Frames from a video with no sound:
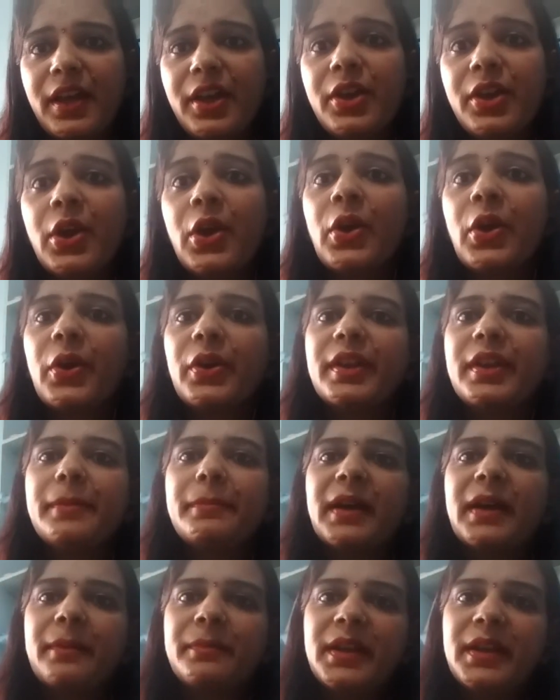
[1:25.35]
है और ये
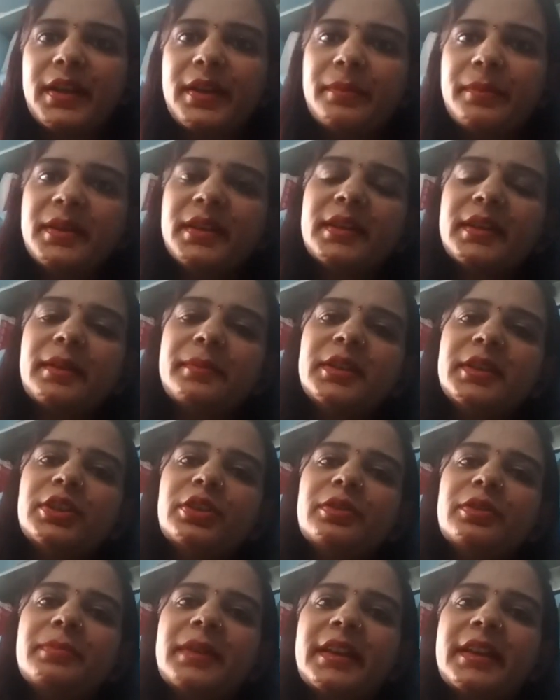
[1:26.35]
मामले कभी कभी
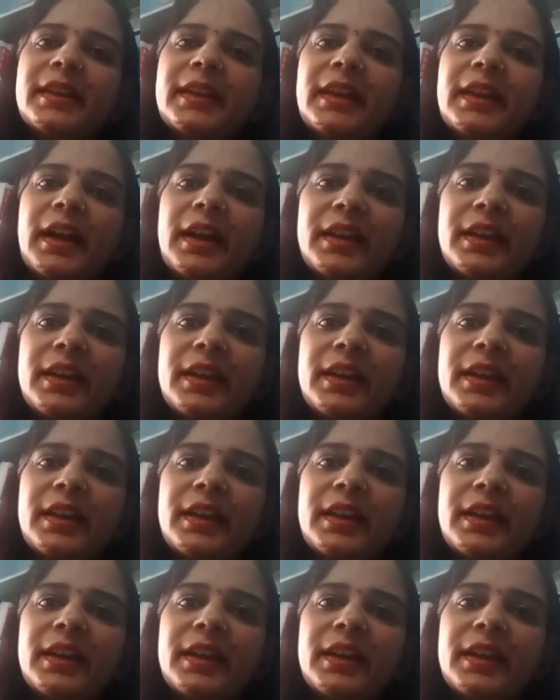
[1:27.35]
तो बढ़ के